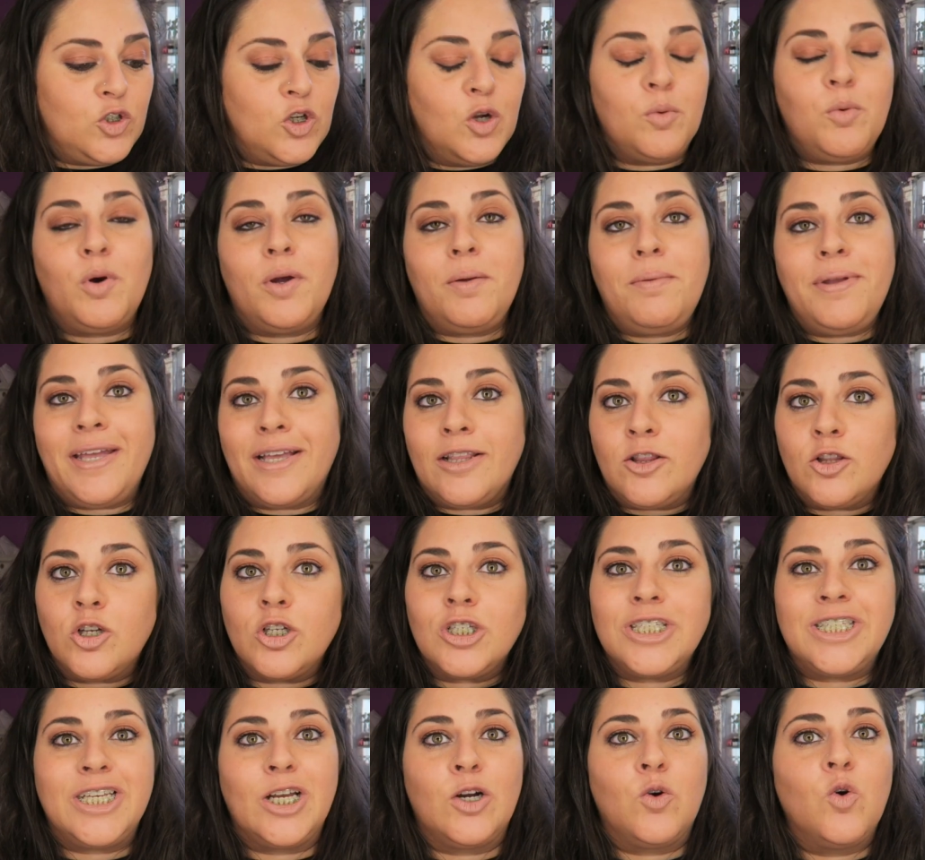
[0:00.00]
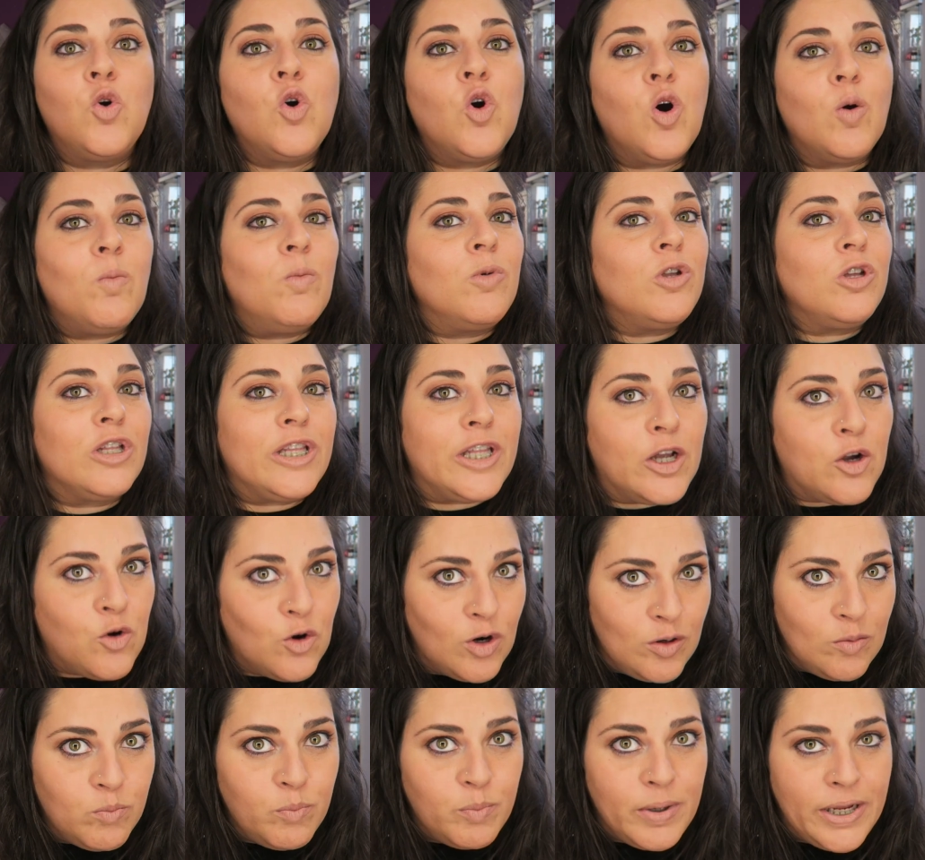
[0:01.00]
yo voy viendo según como yo
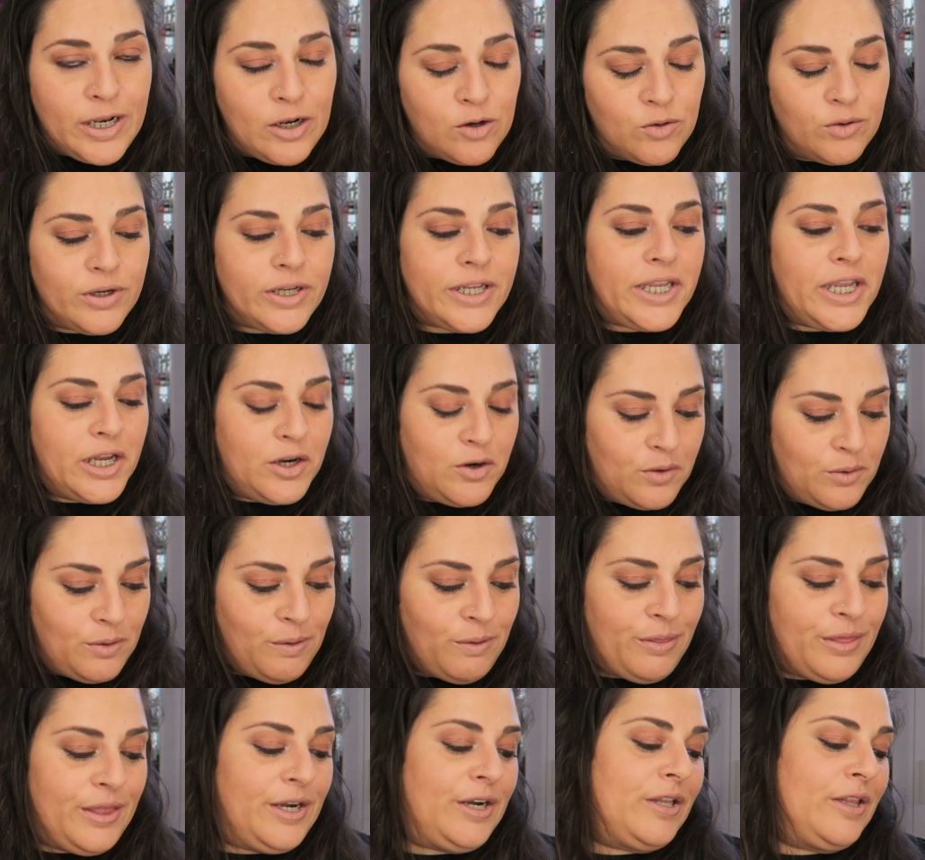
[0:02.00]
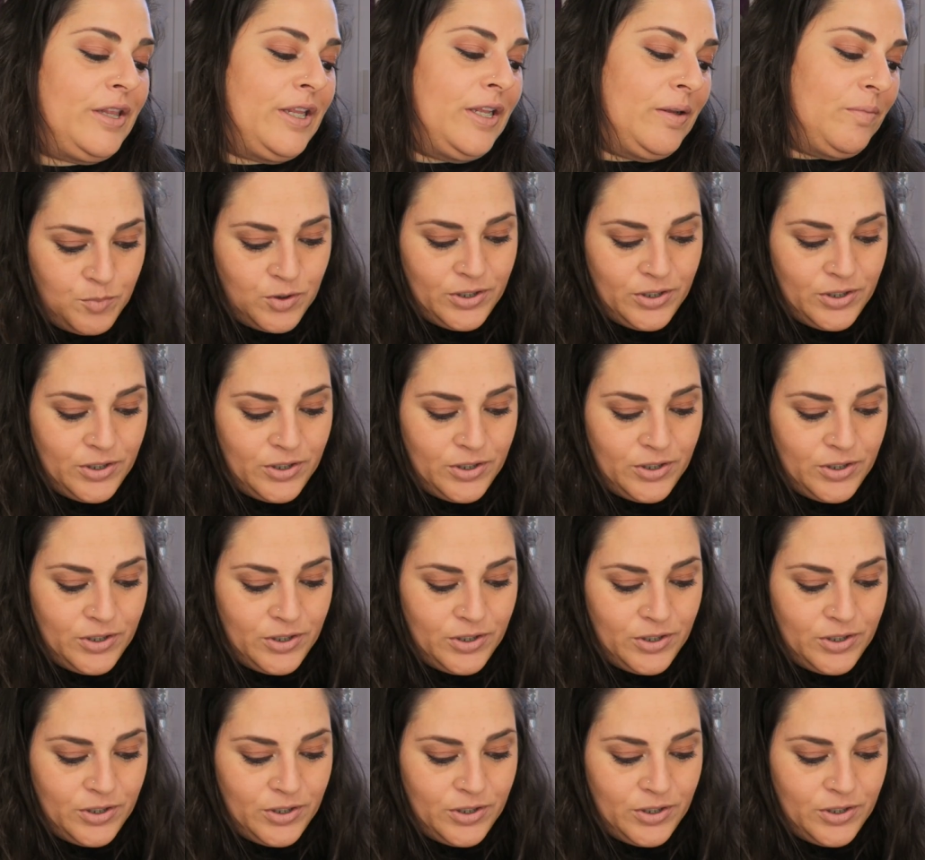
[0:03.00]
tengo el pelo, quiero decirte.